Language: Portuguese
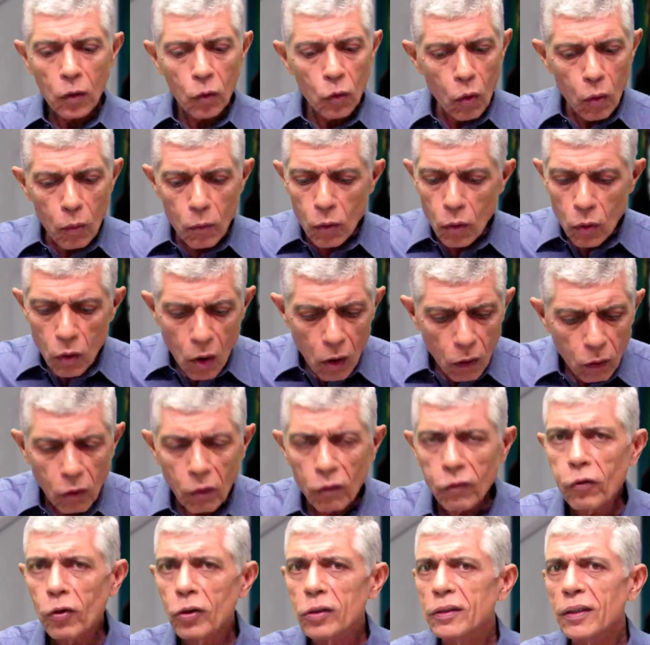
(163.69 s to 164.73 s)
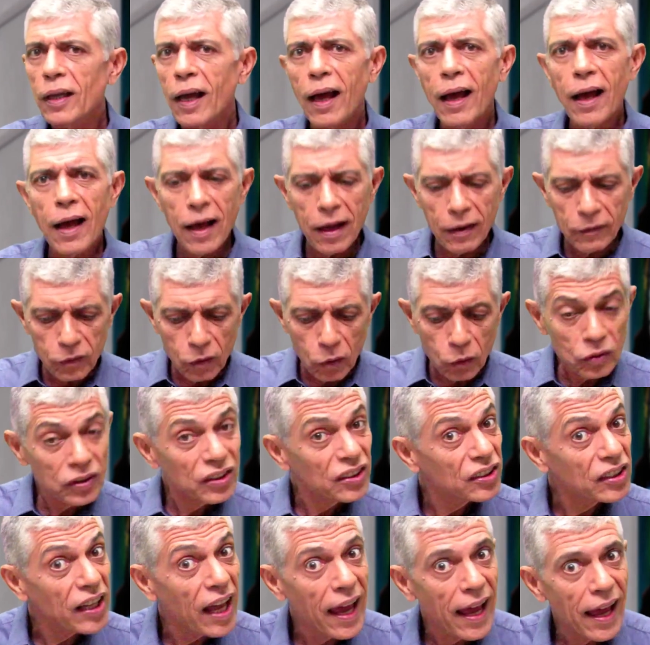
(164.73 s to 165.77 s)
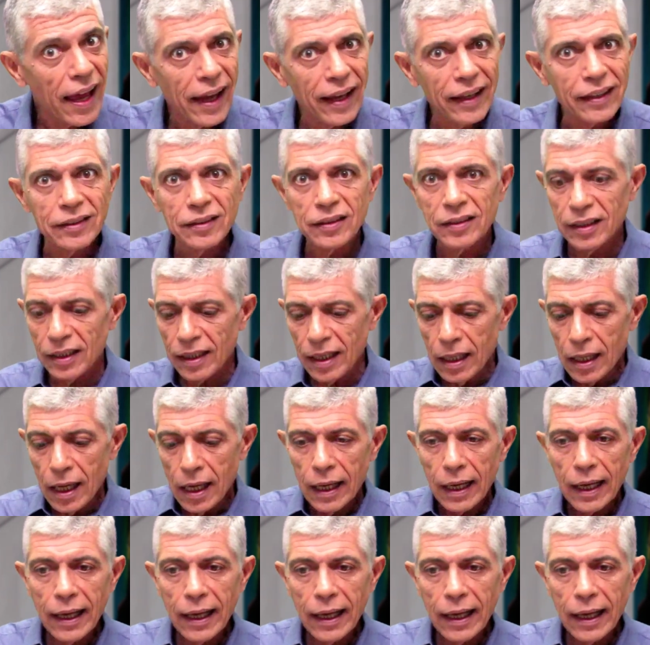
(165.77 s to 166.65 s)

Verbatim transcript: como confortável, sexy,